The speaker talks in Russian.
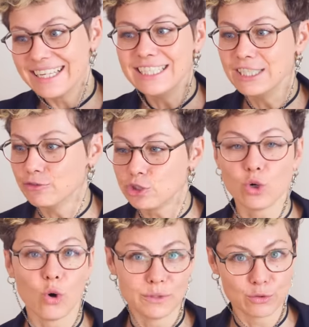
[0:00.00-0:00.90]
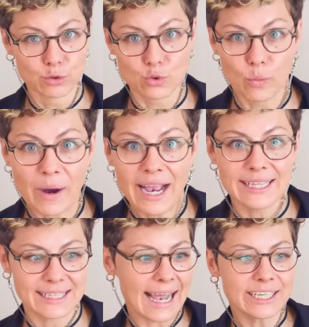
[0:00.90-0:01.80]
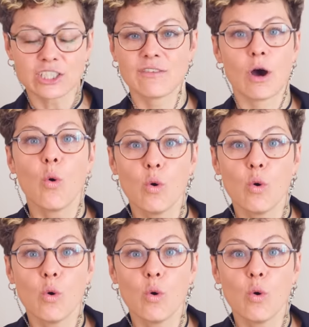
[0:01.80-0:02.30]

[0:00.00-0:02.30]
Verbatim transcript: ни в чем не уступает, качество